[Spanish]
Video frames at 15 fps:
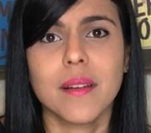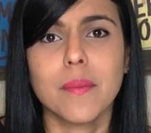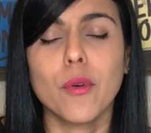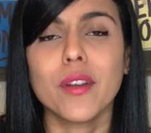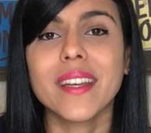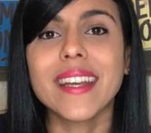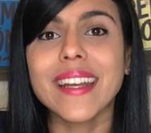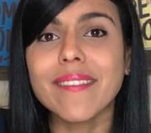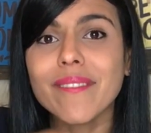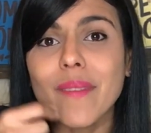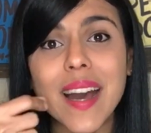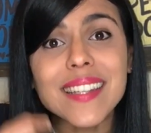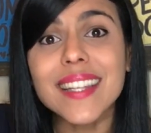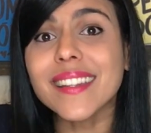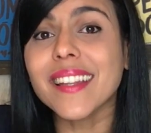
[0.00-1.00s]
porque
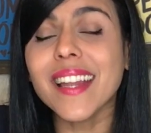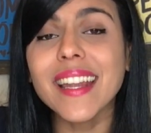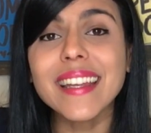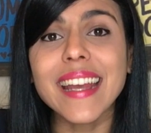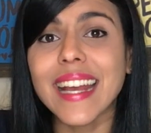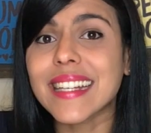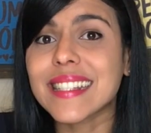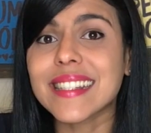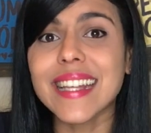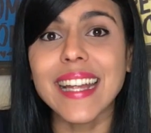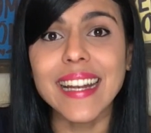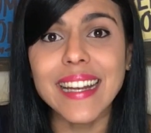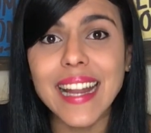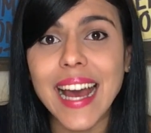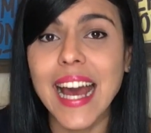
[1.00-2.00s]
vas a tener que
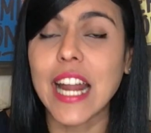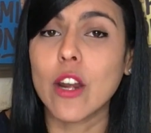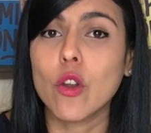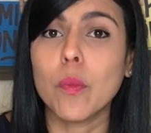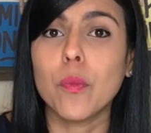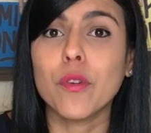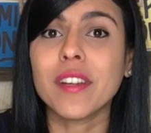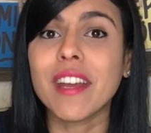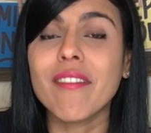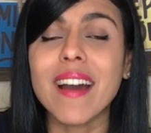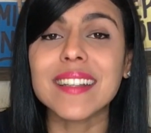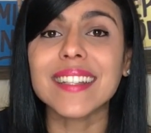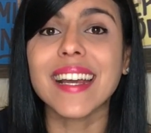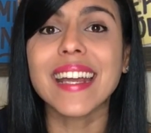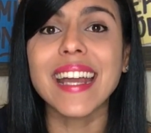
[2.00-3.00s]
externarlo, porque
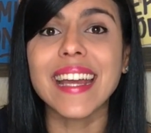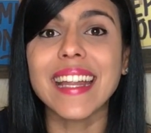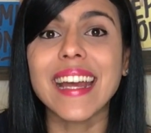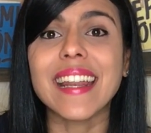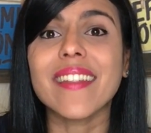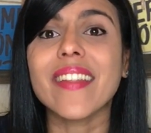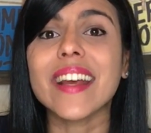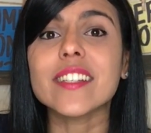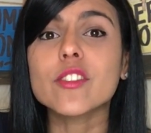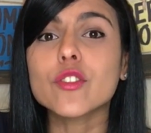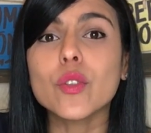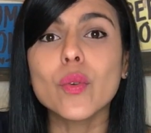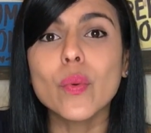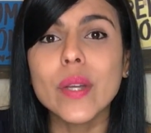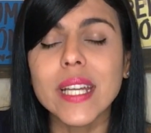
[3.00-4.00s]
vas a querer
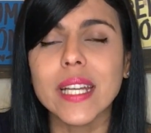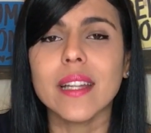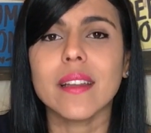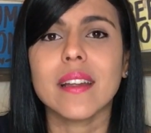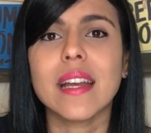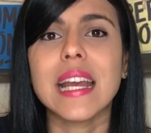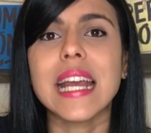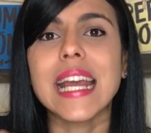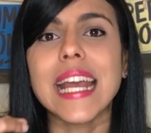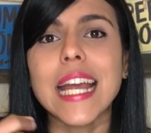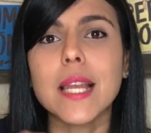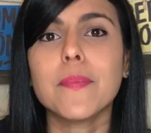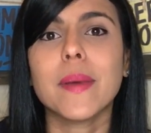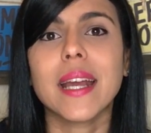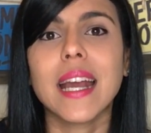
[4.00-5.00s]
destruir
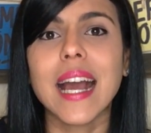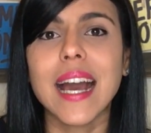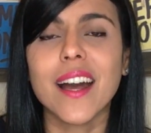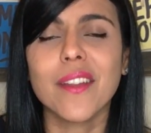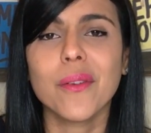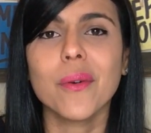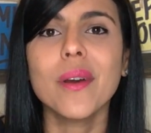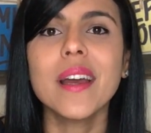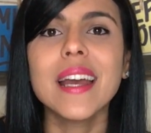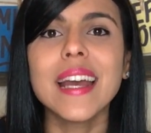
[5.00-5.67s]
el pecado